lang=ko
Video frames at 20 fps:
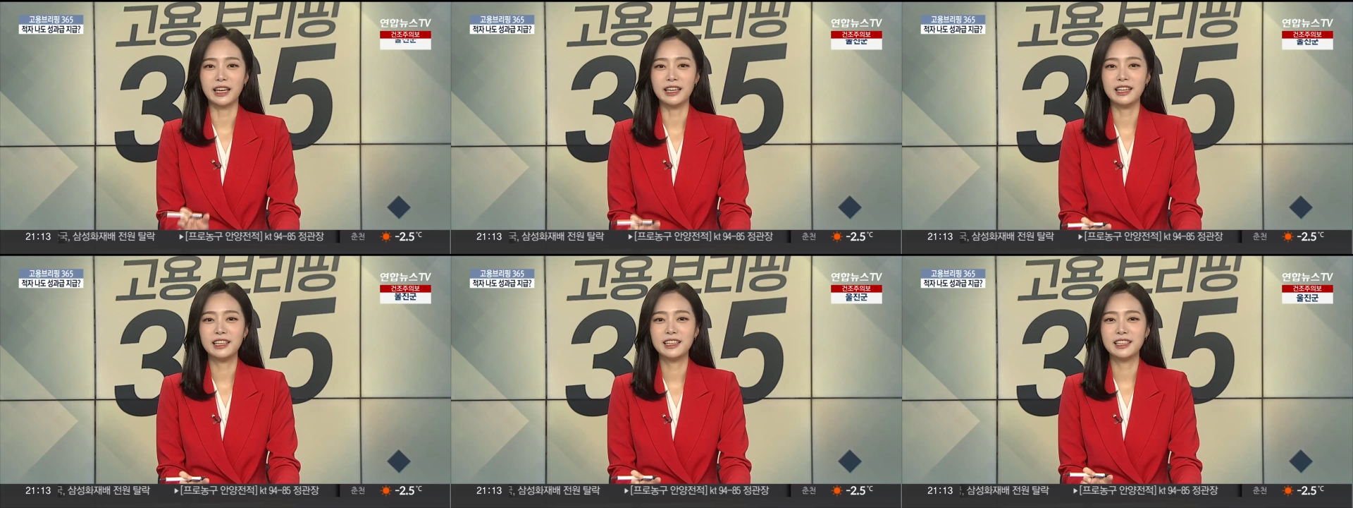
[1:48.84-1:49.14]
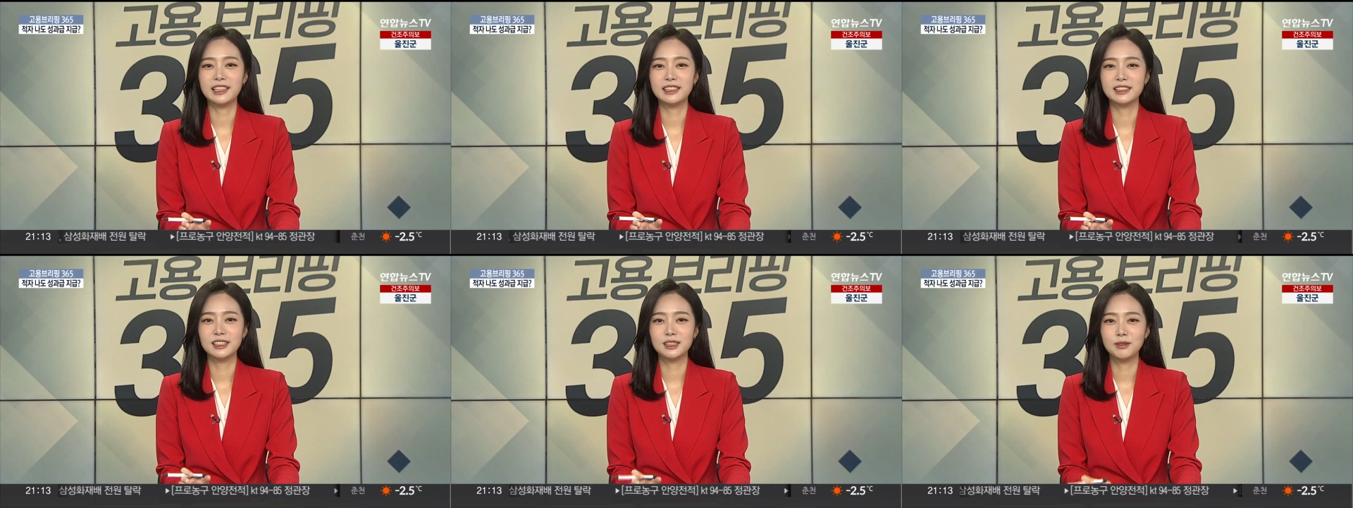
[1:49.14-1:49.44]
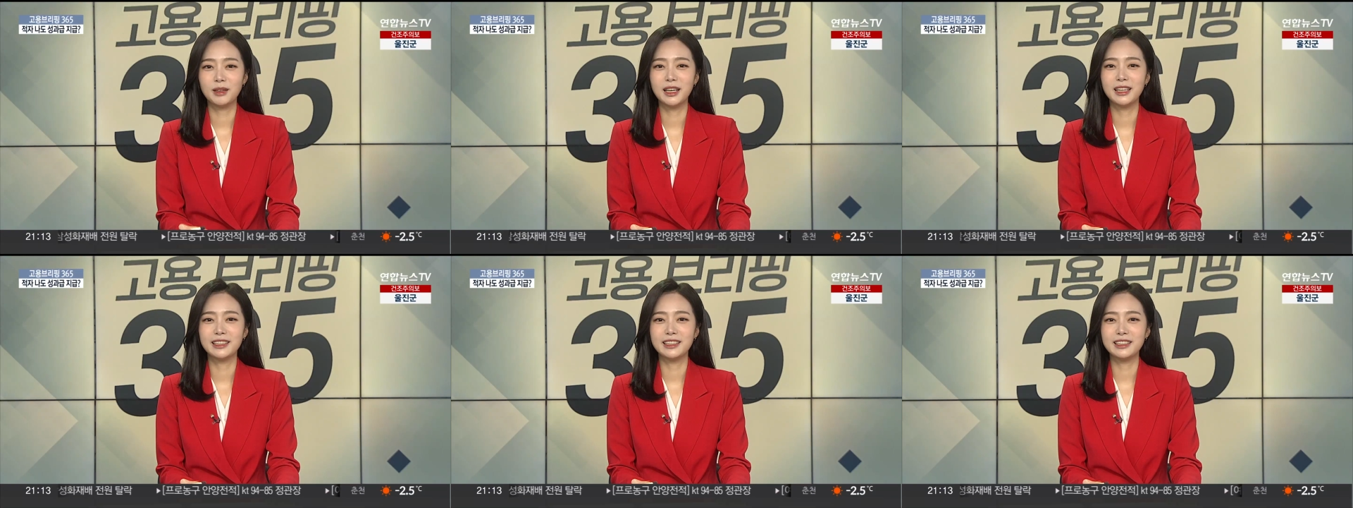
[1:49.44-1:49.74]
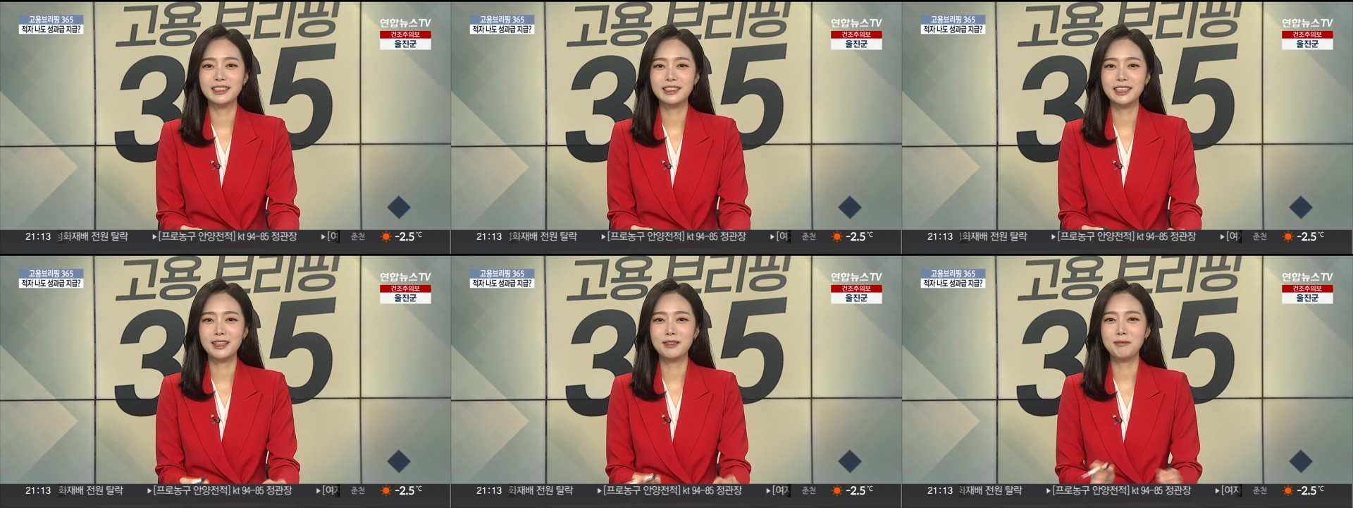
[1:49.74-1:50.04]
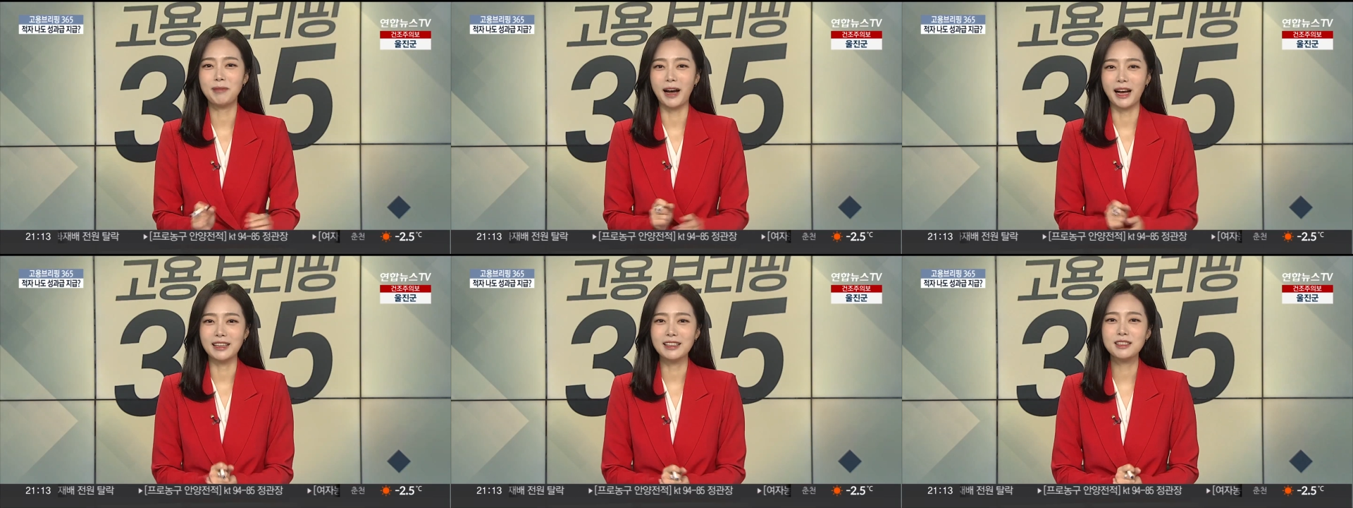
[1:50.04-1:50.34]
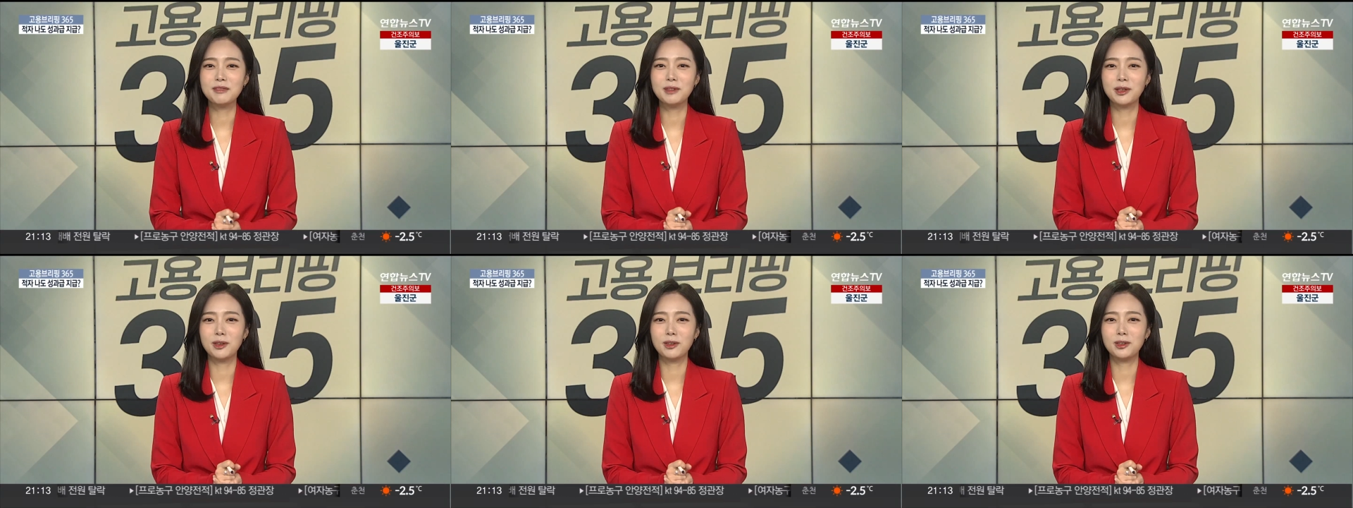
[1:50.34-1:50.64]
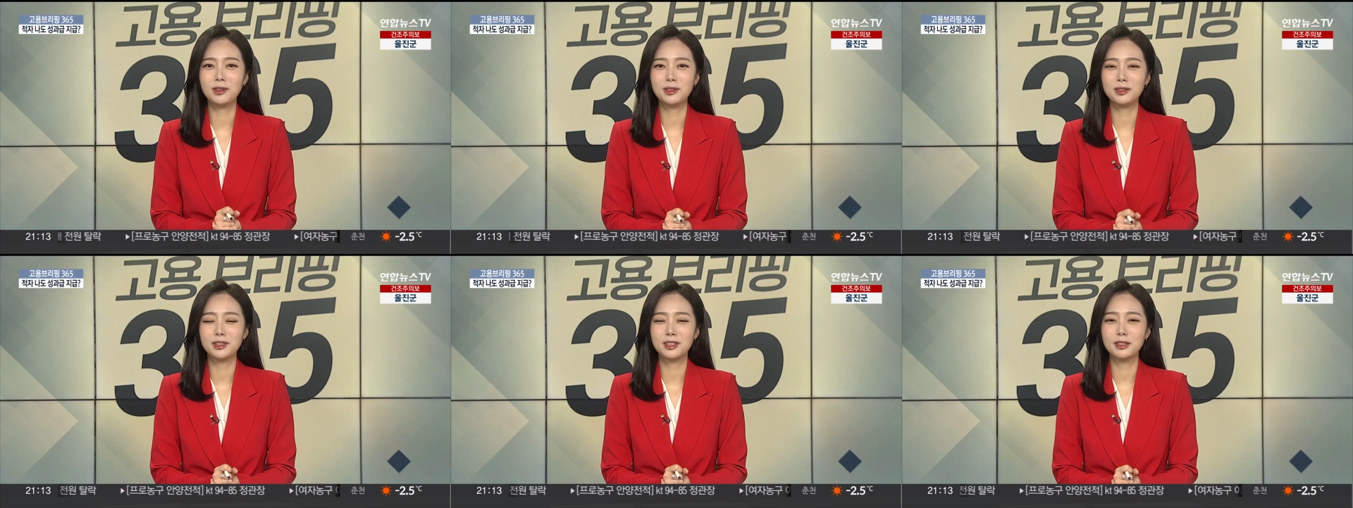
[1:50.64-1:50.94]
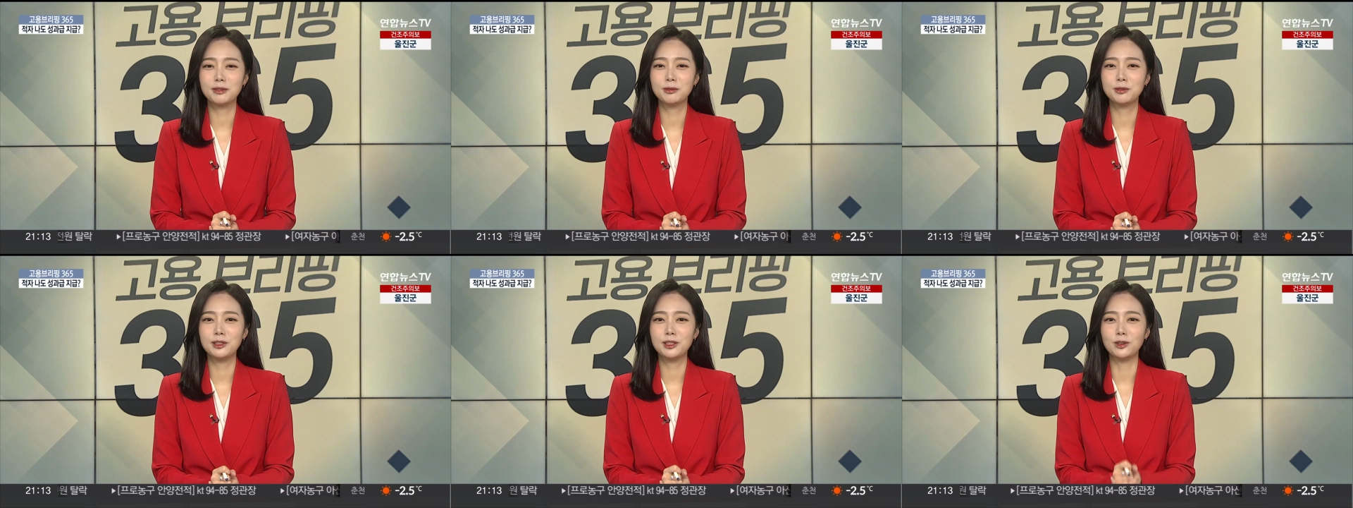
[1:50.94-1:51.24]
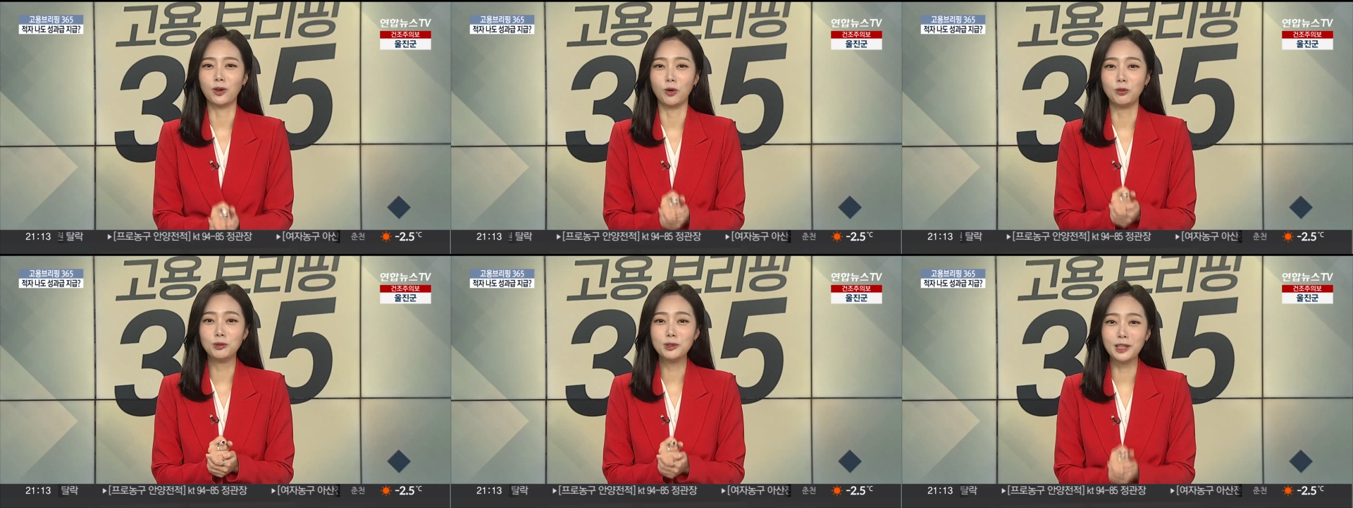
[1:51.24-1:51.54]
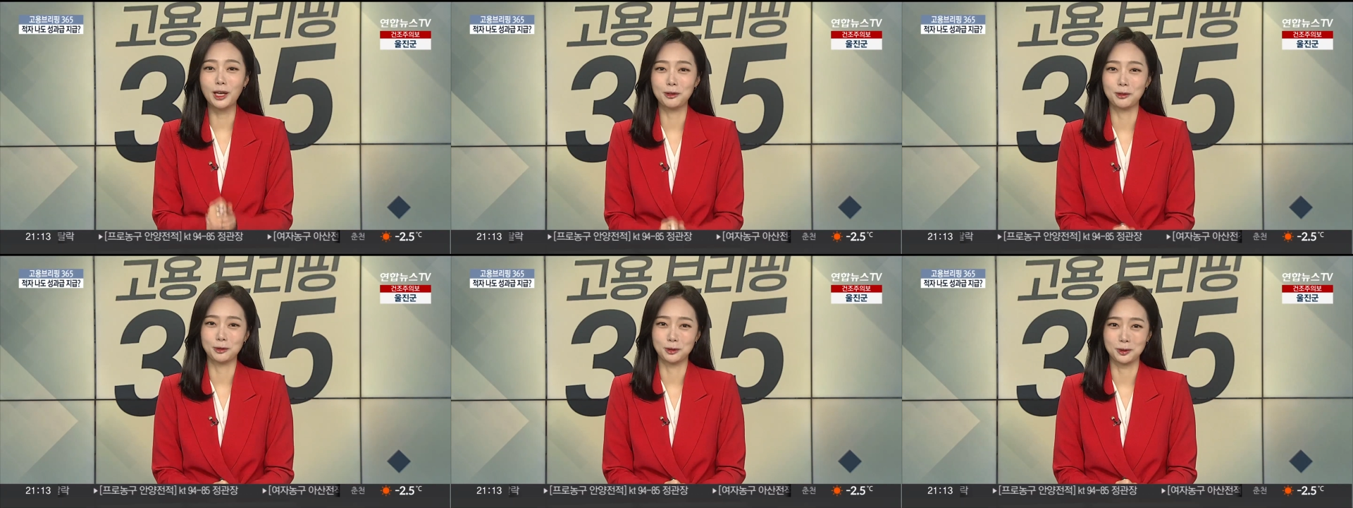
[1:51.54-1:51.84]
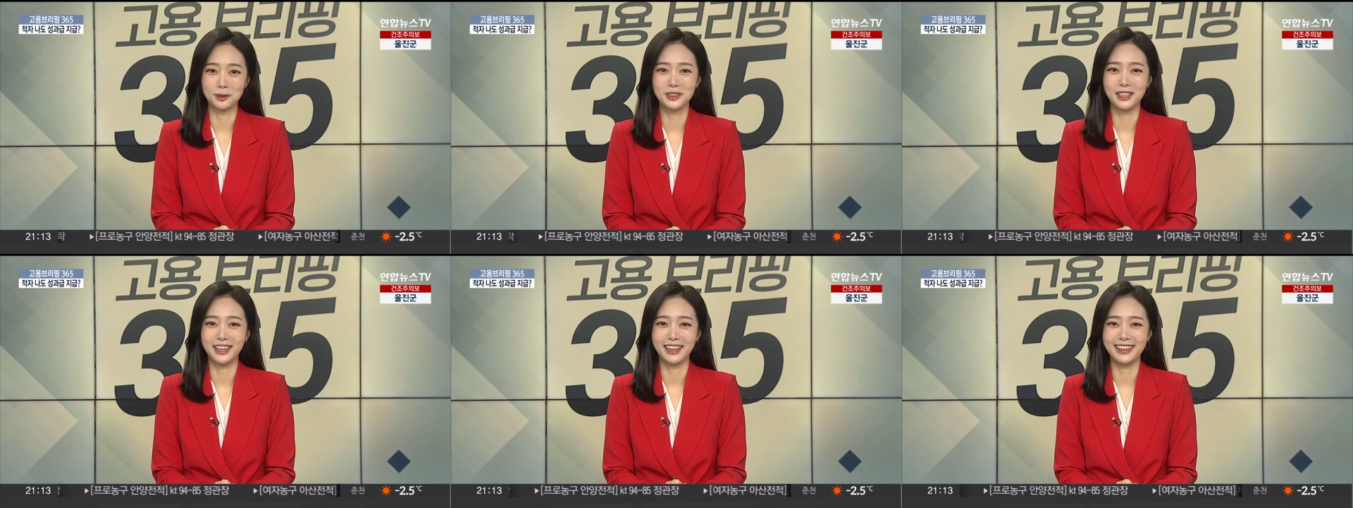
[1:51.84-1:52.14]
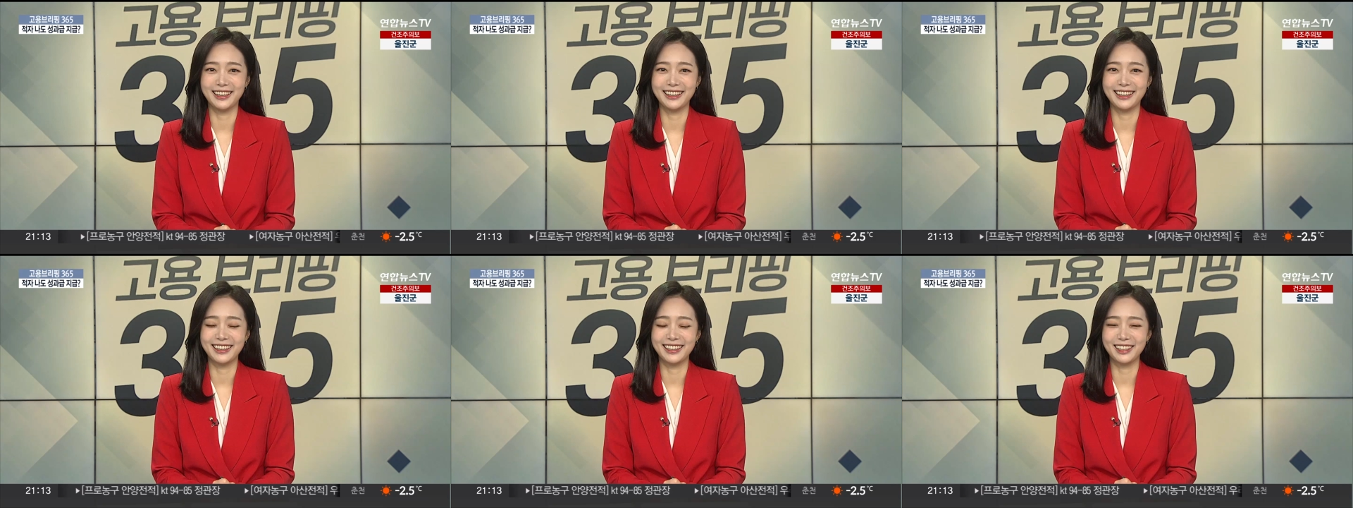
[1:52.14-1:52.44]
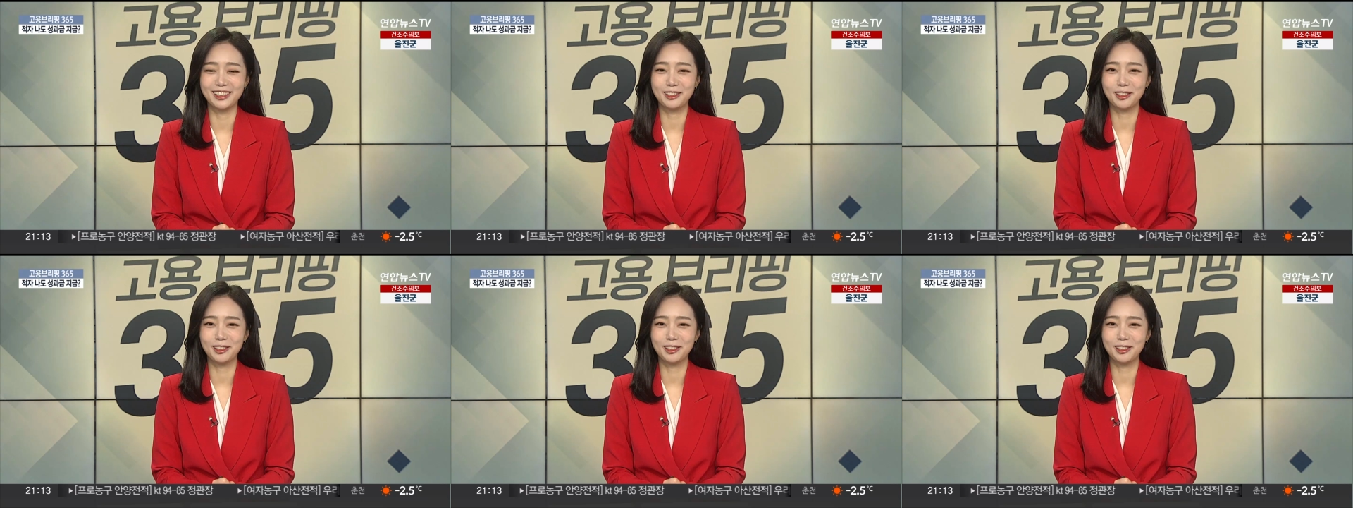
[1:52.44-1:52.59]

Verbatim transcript: 다양하지만 일단 받으면 기분이 너무나도 좋다.